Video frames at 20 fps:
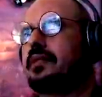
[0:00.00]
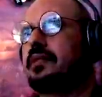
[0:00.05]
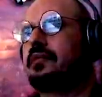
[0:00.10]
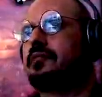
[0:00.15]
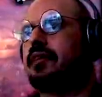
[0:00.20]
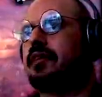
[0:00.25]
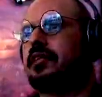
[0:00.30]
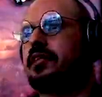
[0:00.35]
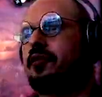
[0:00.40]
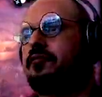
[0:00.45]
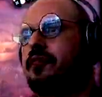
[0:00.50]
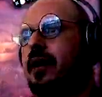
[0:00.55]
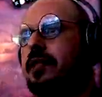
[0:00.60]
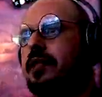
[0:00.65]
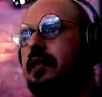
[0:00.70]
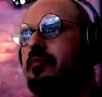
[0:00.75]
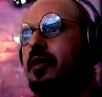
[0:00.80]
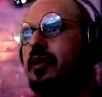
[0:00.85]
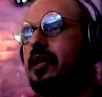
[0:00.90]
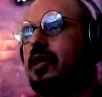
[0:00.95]
fazer o farm da
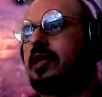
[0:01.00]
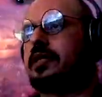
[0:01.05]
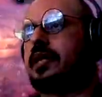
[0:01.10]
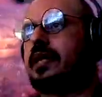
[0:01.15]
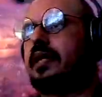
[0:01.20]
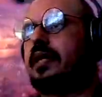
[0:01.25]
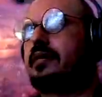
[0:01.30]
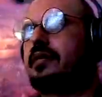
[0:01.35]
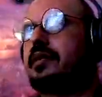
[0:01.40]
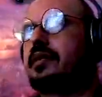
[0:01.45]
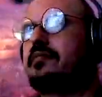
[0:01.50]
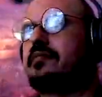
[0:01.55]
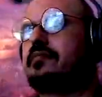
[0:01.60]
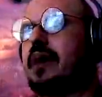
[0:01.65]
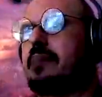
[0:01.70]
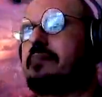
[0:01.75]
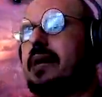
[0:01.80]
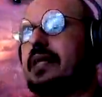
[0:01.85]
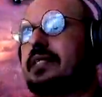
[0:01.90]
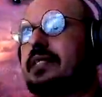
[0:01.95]
bolota aí. Vai
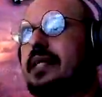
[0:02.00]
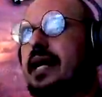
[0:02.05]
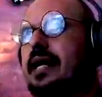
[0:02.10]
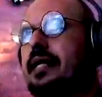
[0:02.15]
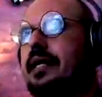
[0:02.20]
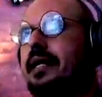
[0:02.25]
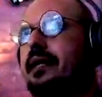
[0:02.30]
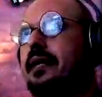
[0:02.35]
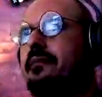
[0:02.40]
passar aqui.